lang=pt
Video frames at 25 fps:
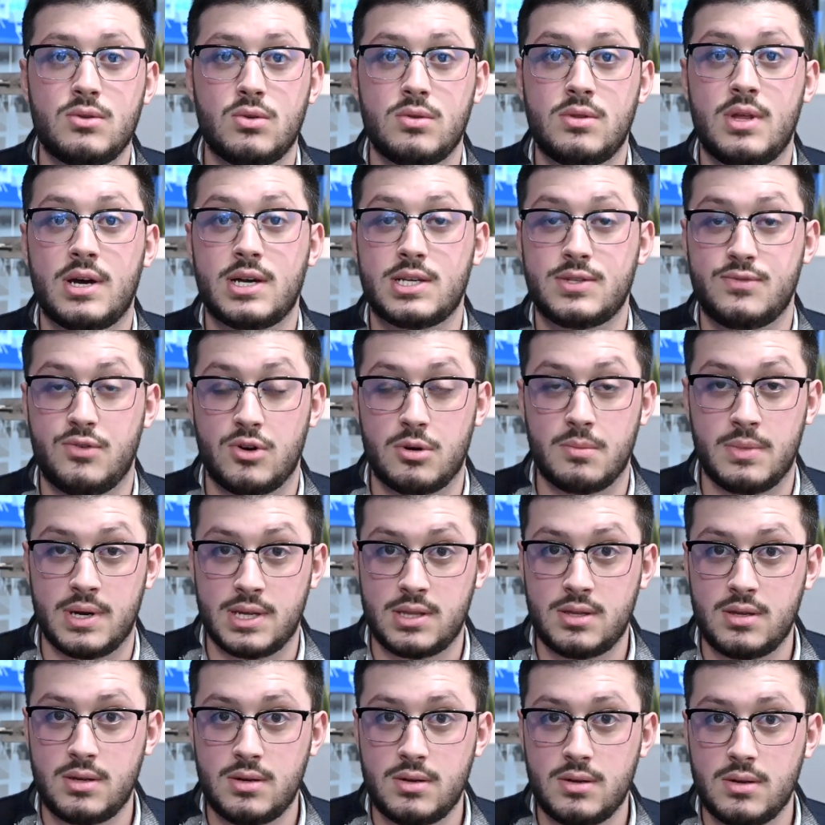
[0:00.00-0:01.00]
do DAX
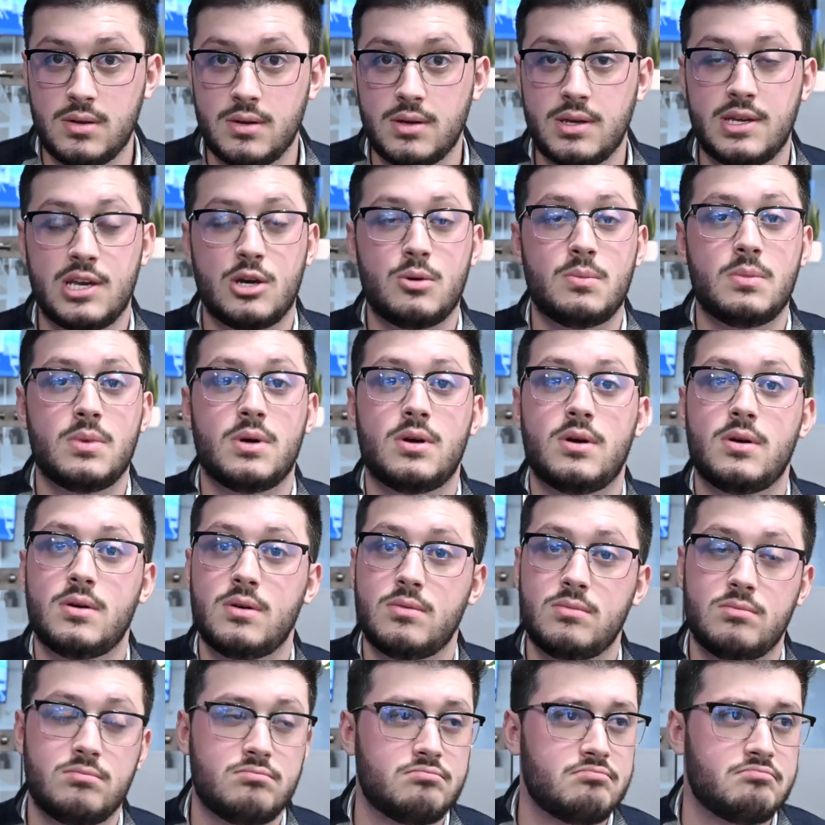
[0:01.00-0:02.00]
Formatter, que é uma,
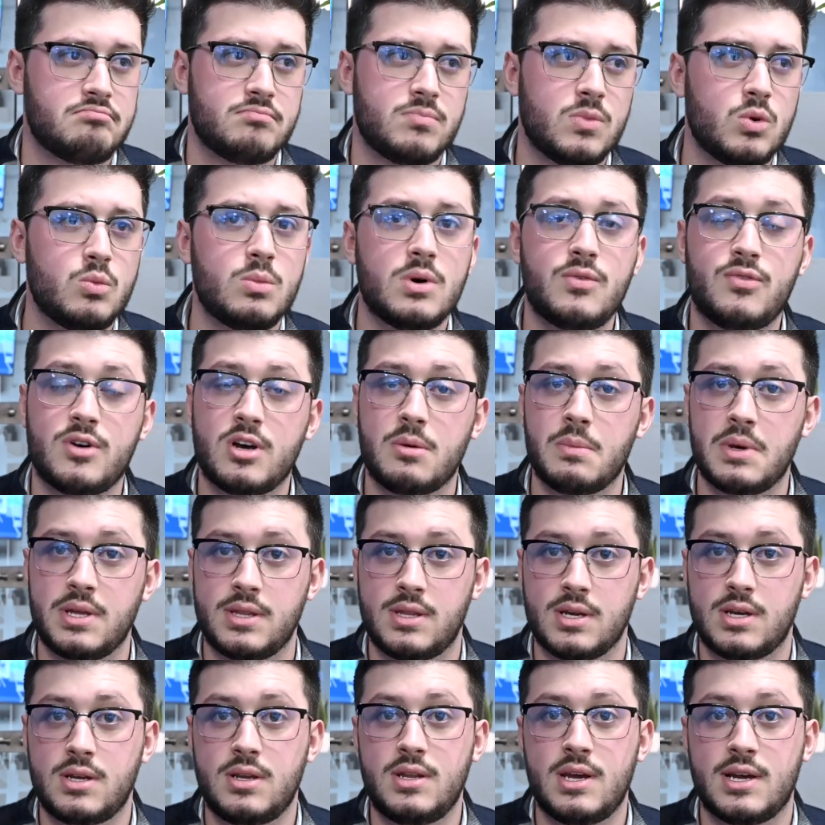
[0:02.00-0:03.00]
uma
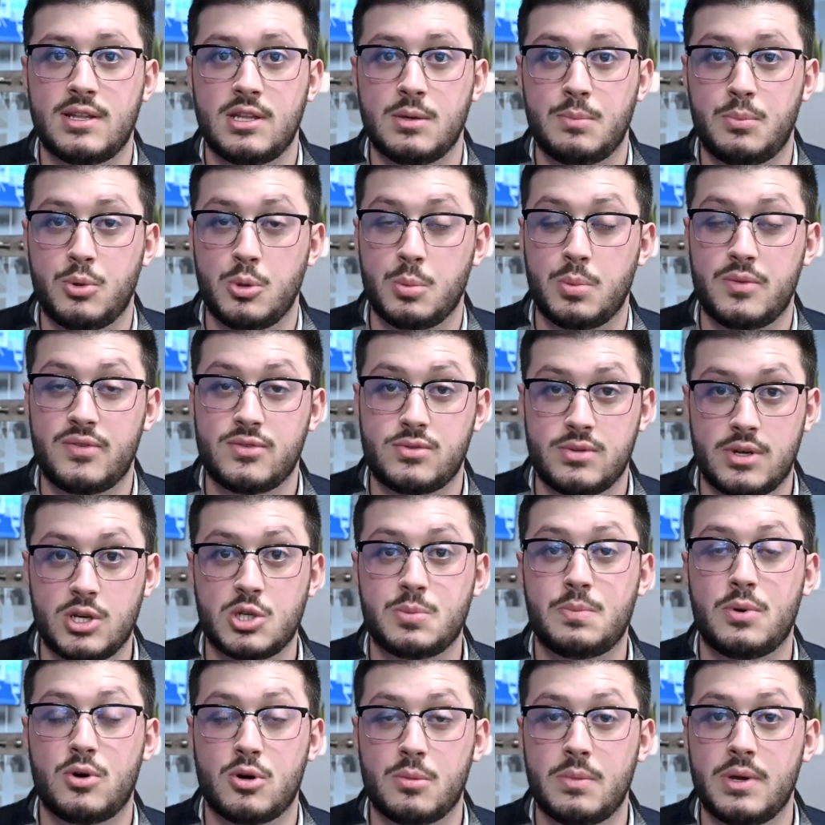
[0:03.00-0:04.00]
ferramenta criada por profissionais
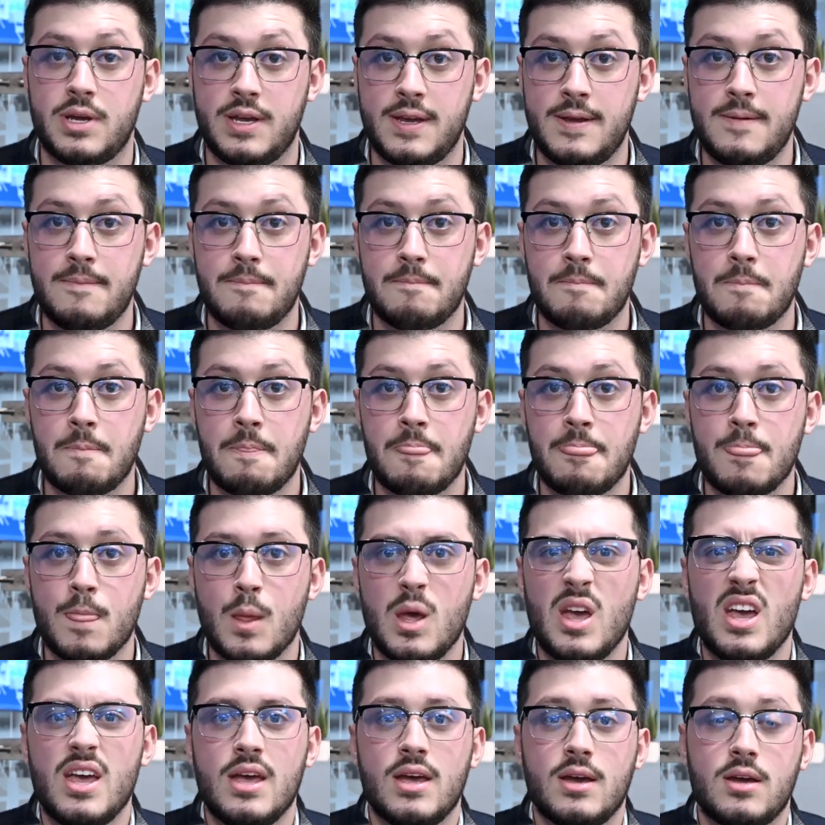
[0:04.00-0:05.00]
de Power BI,
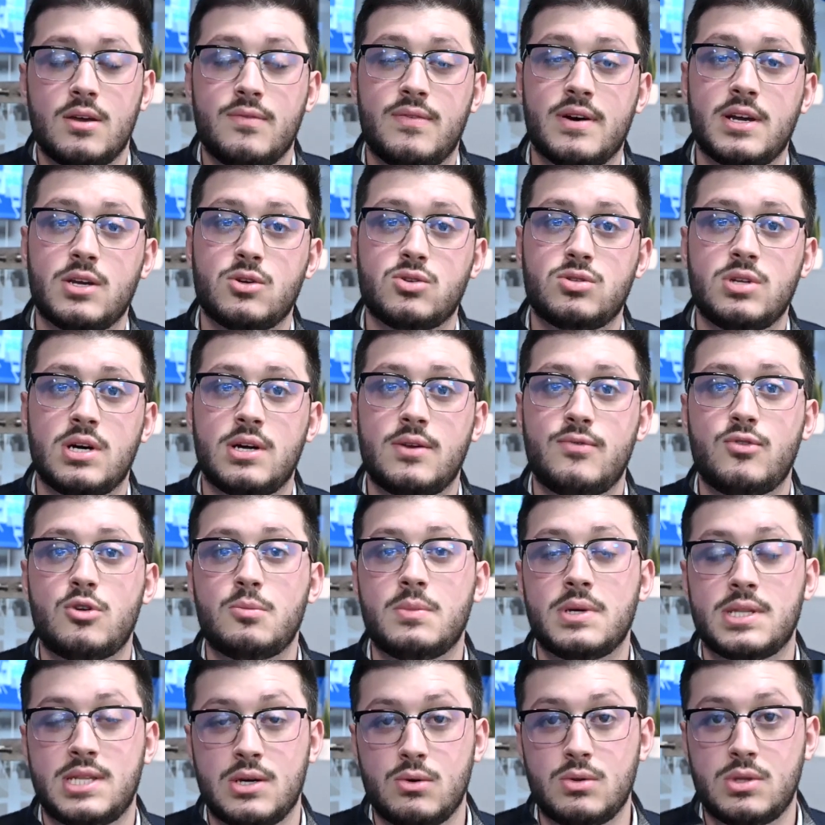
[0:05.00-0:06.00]
que vai ajudar a
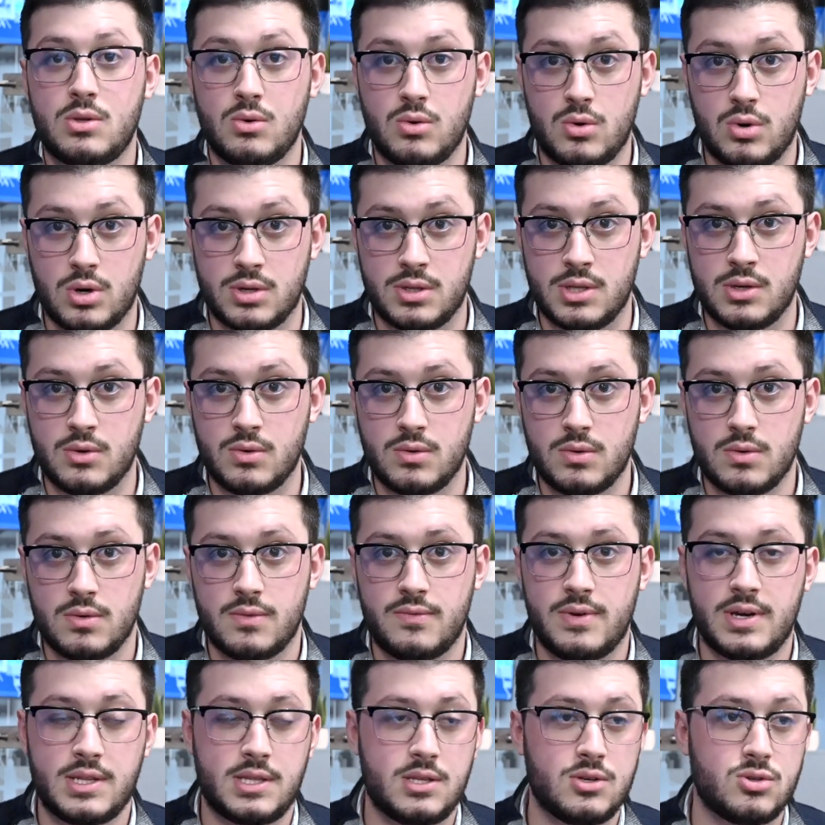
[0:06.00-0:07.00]
formatar o teu código.
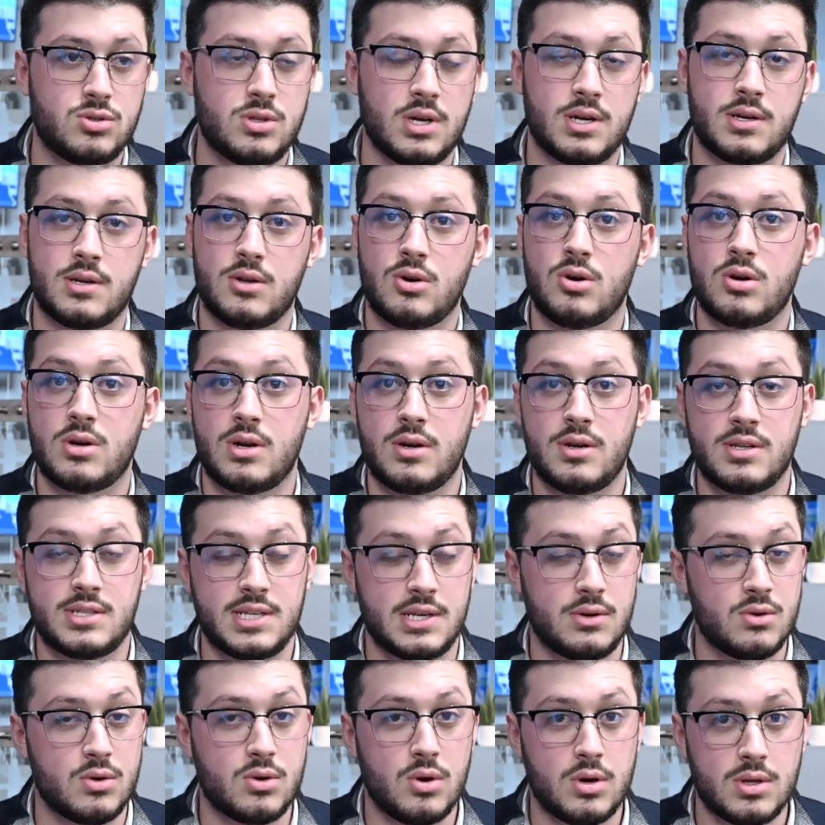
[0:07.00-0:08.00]
Vai-te ajudar a
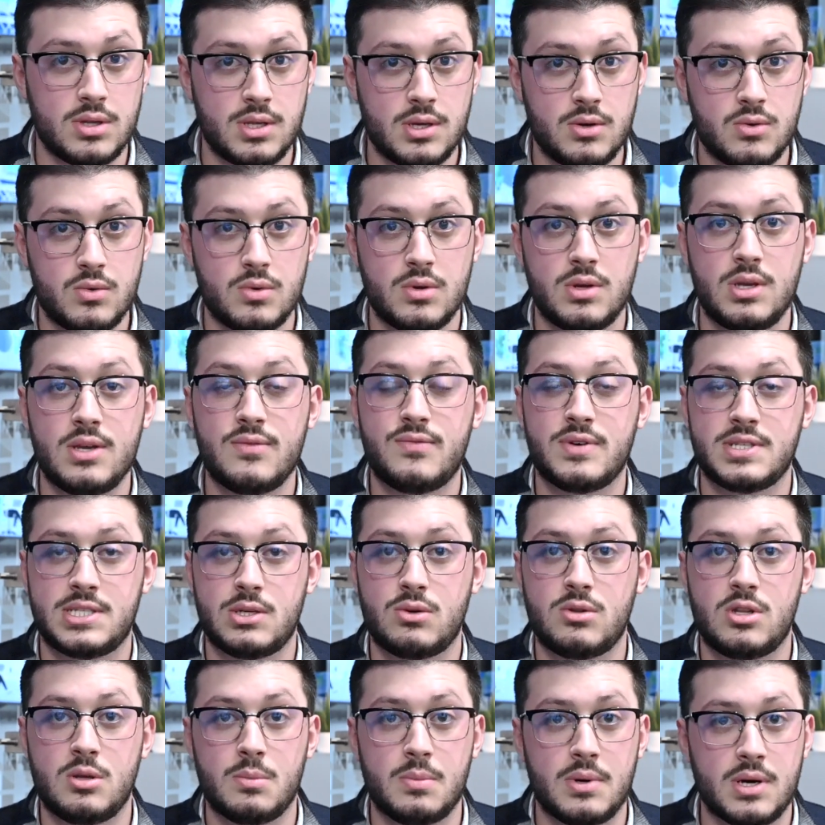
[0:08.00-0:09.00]
organizar o código e a fazer o
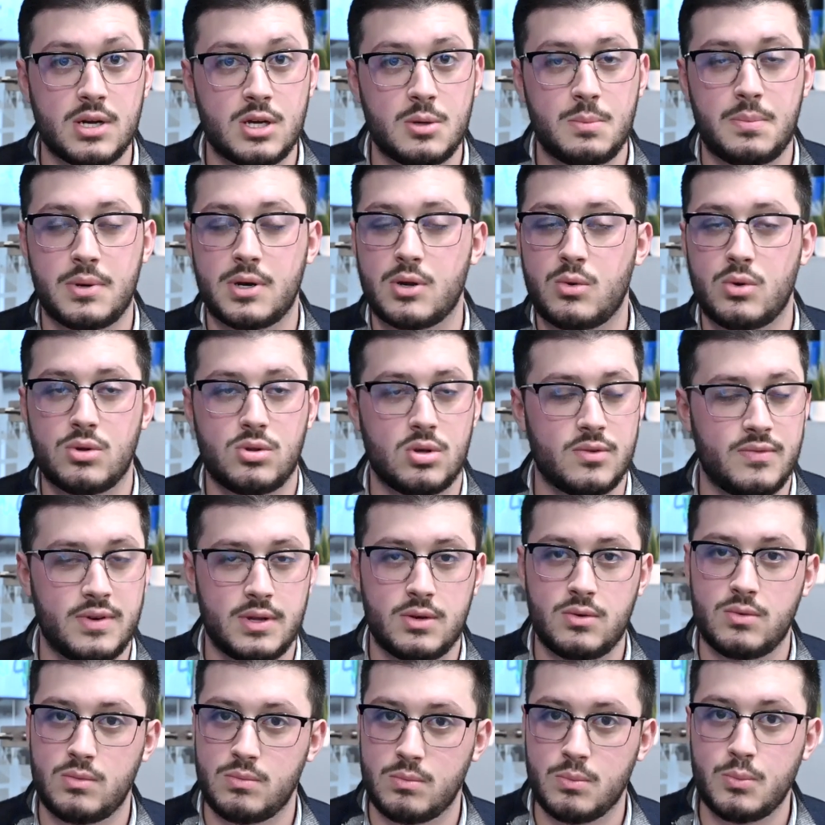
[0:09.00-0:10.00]
debug para quando houver
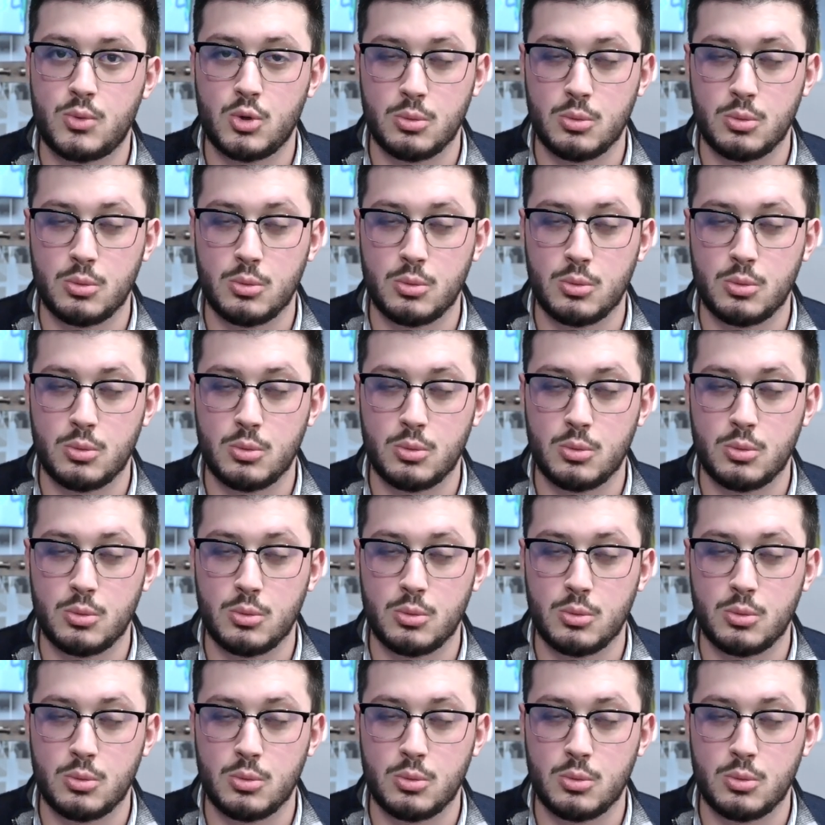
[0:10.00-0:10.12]
um